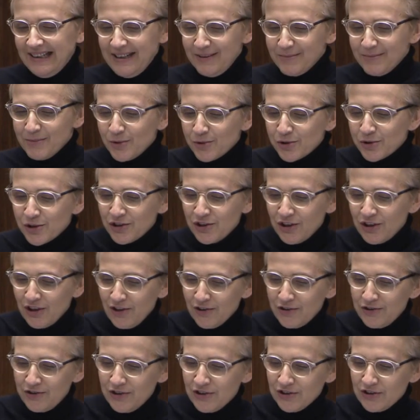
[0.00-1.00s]
muszę się
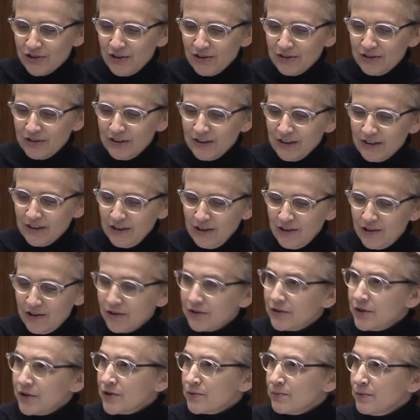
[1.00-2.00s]
odnieść do tych
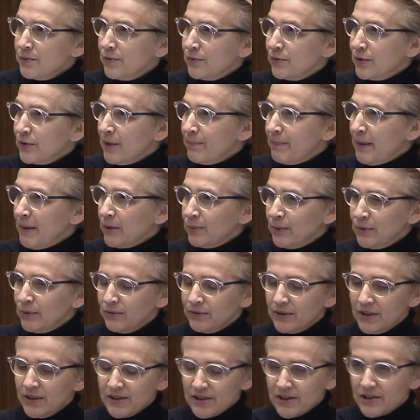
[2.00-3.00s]
idiotyzmów, które padły
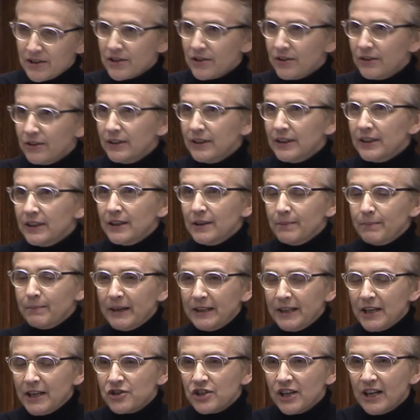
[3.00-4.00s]
tutaj ze strony
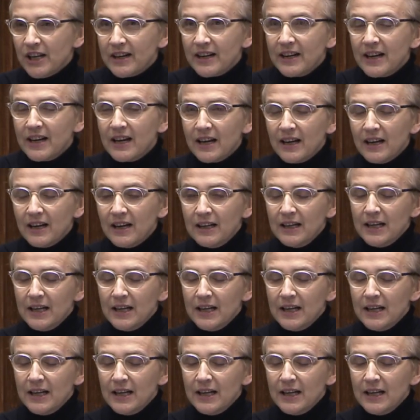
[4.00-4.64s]
pana Czarnka.